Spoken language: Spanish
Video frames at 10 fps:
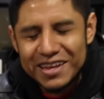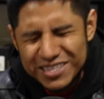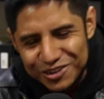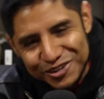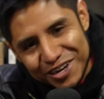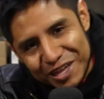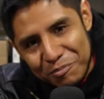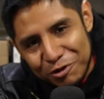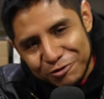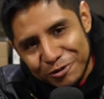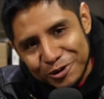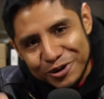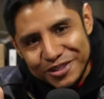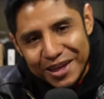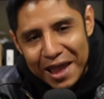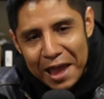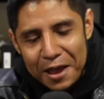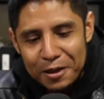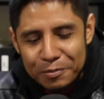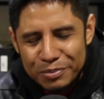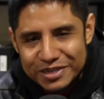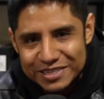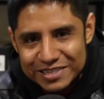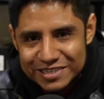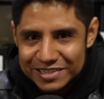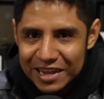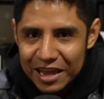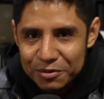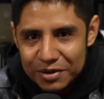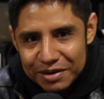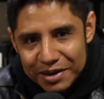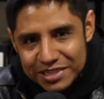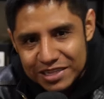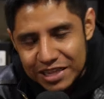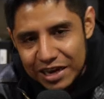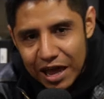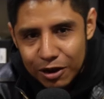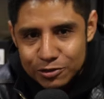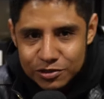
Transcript: Solo traten por favor de pues ser bastante claros,